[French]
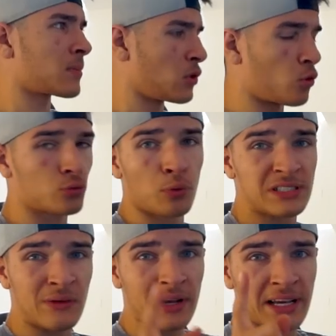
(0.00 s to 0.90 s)
Donc, pour
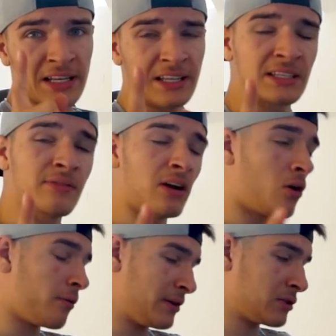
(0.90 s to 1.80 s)
savoir quel est l'équivalent
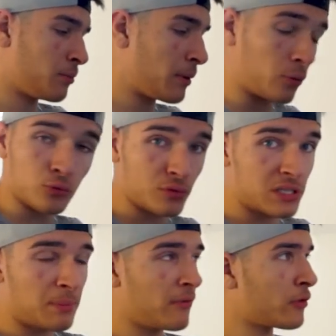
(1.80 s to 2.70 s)
en face, quand, par exemple, quand tu ne
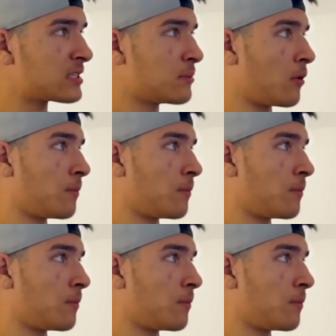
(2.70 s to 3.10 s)
sais pas forcément,